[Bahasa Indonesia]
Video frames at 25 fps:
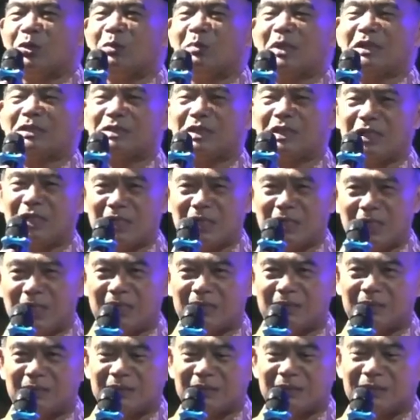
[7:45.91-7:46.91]
masyarakat
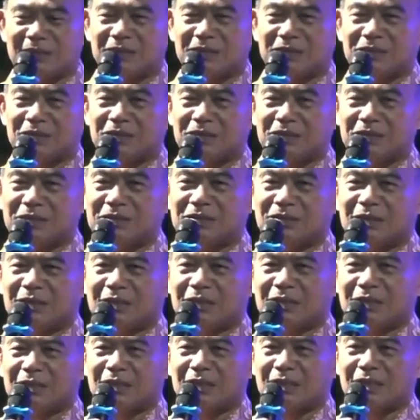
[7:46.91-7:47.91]

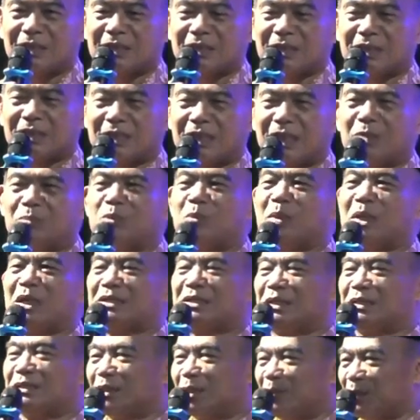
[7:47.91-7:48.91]
Kabupaten
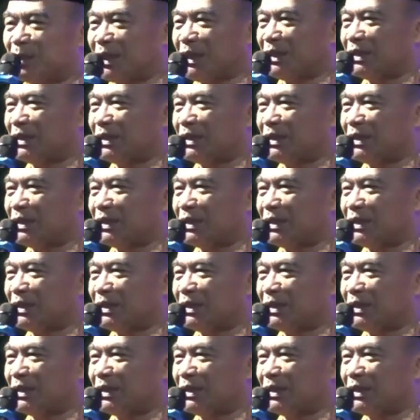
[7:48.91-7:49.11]
Jember,